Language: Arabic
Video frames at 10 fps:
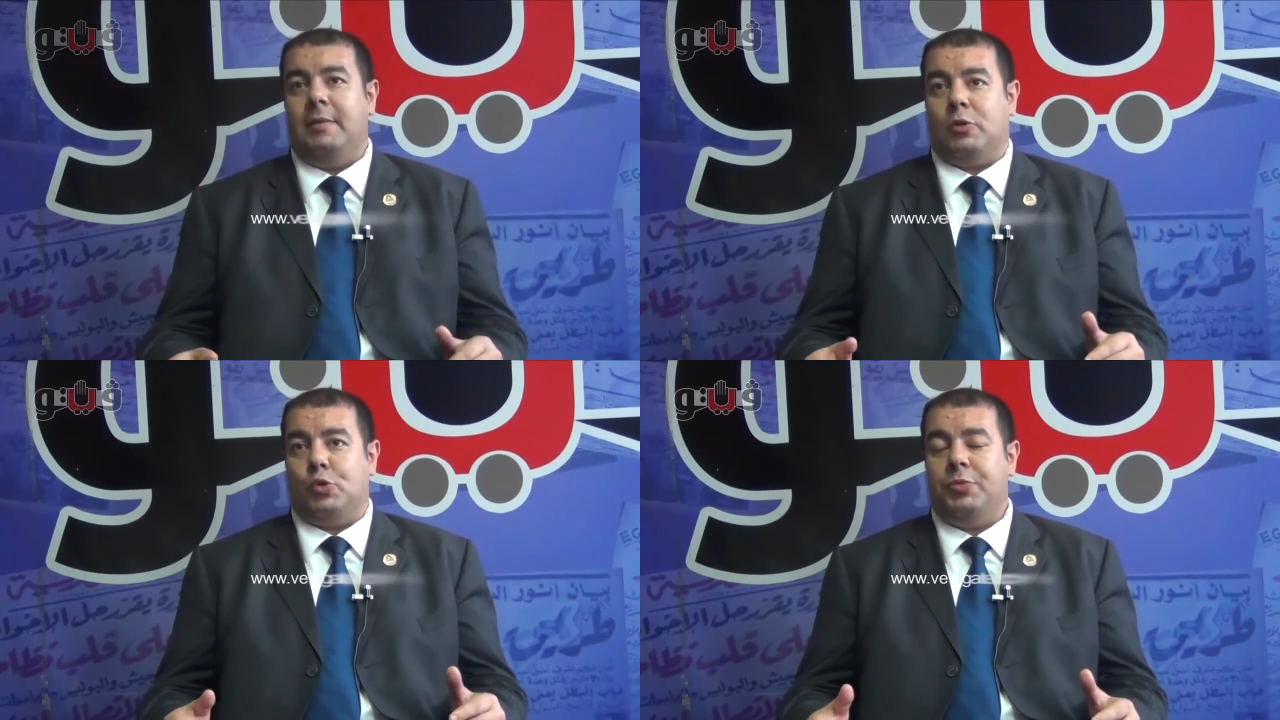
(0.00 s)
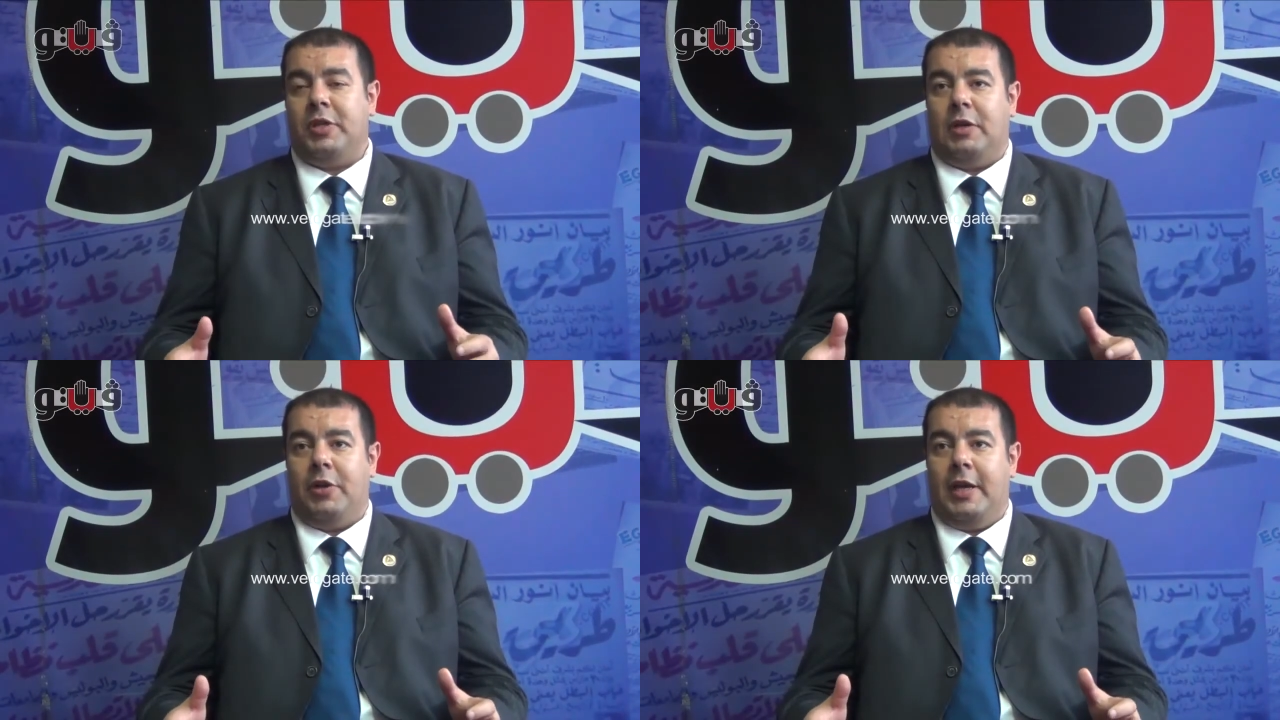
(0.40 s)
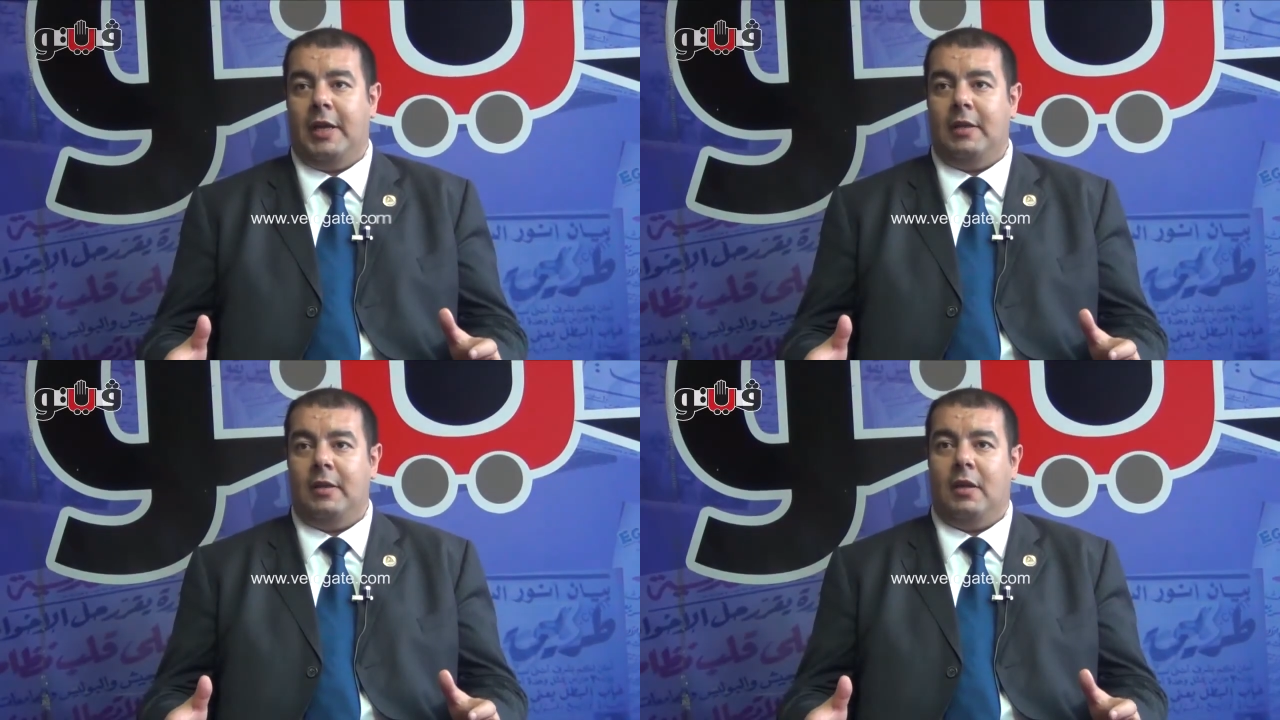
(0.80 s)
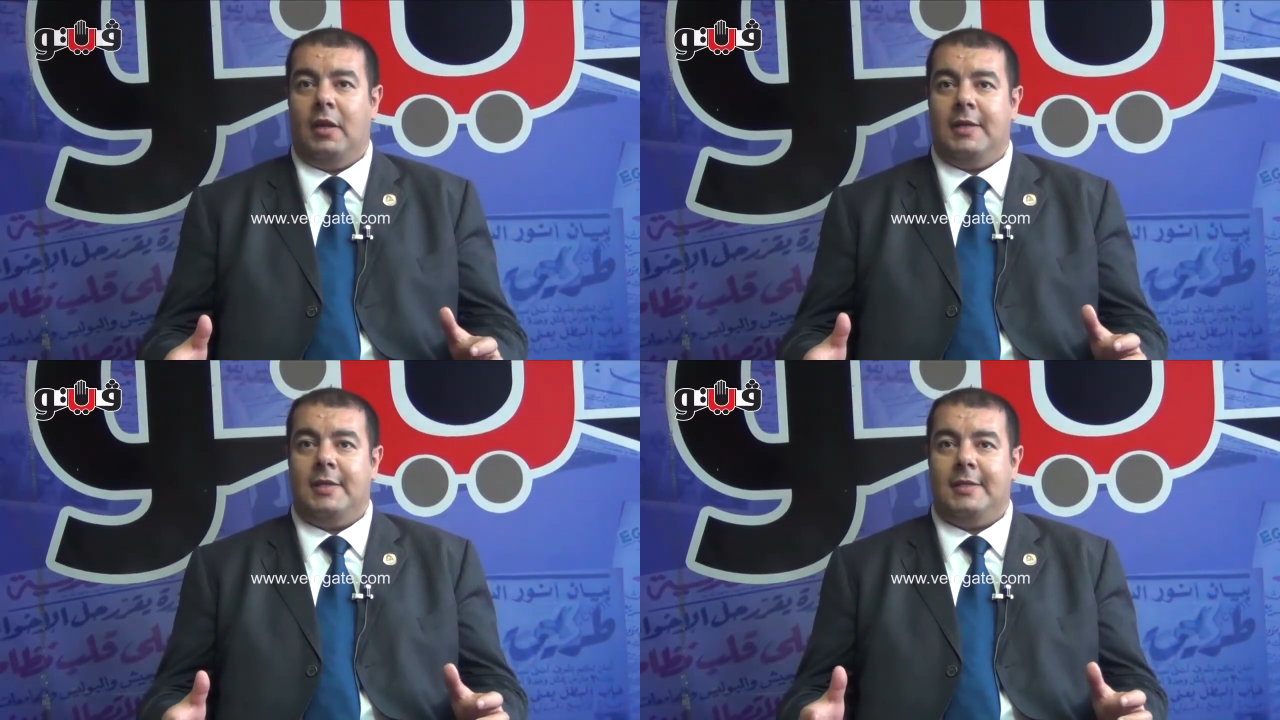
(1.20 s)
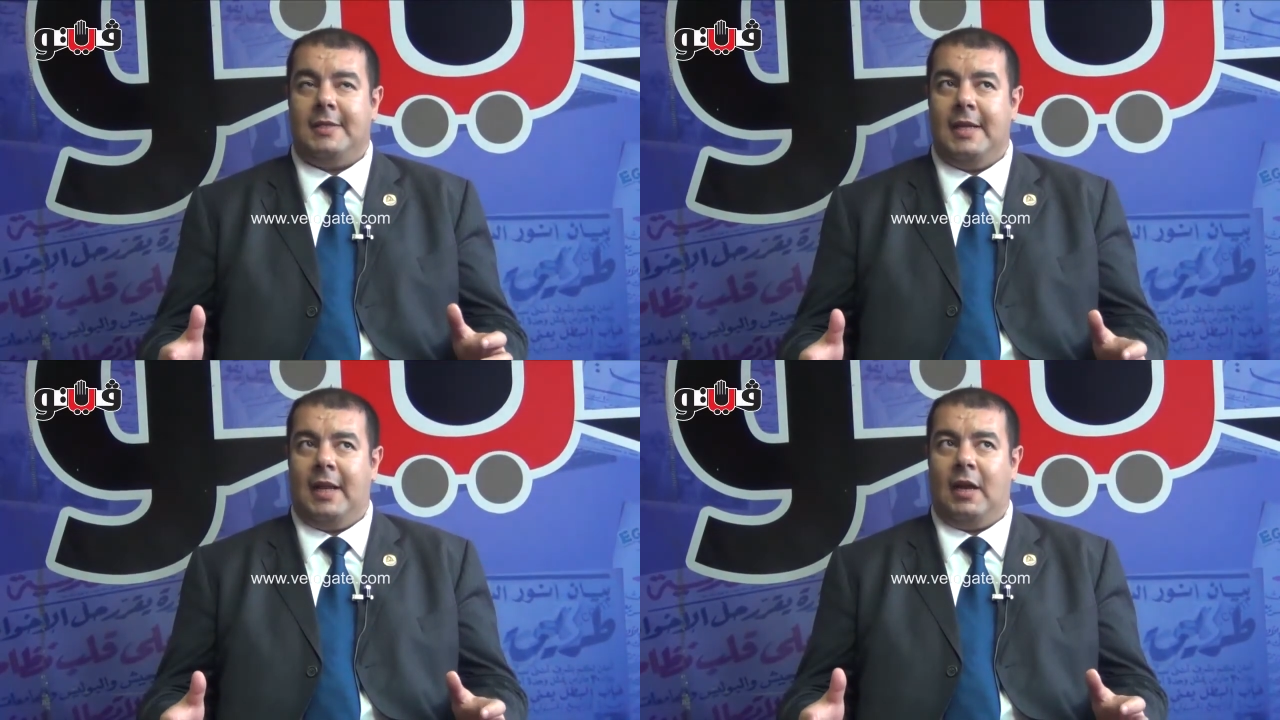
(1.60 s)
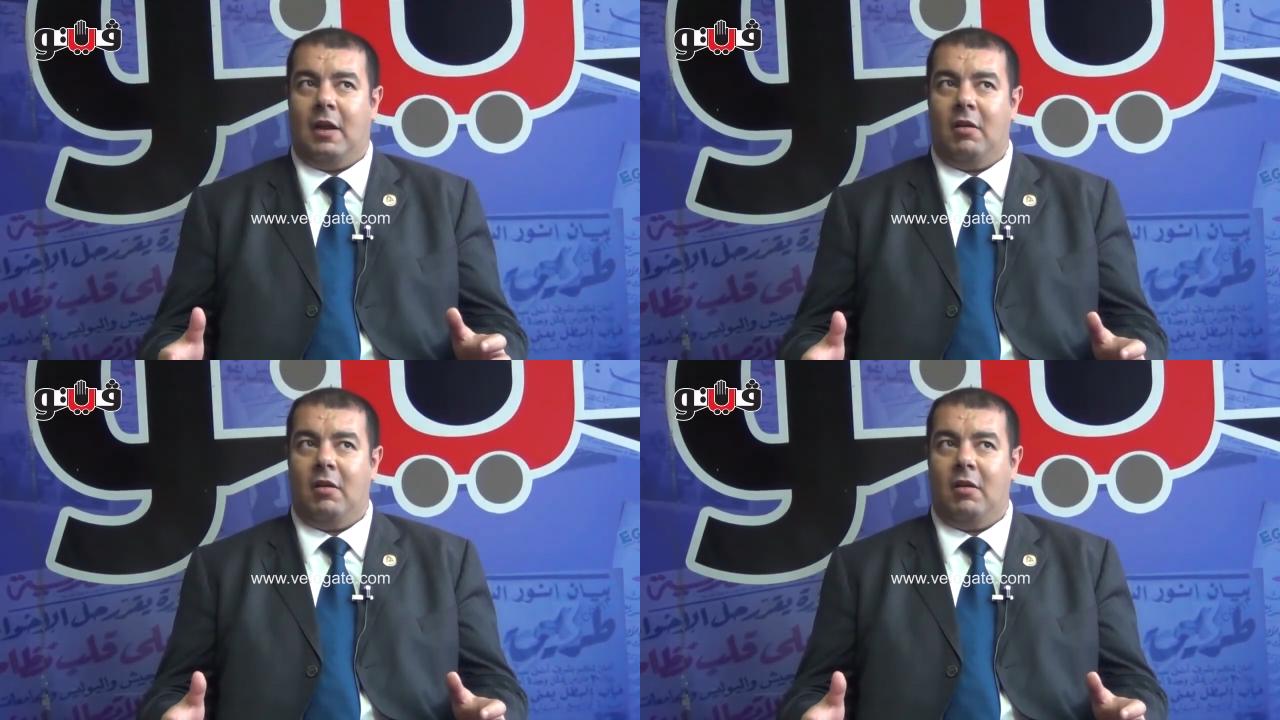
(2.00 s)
منظومة الدواجن سلعه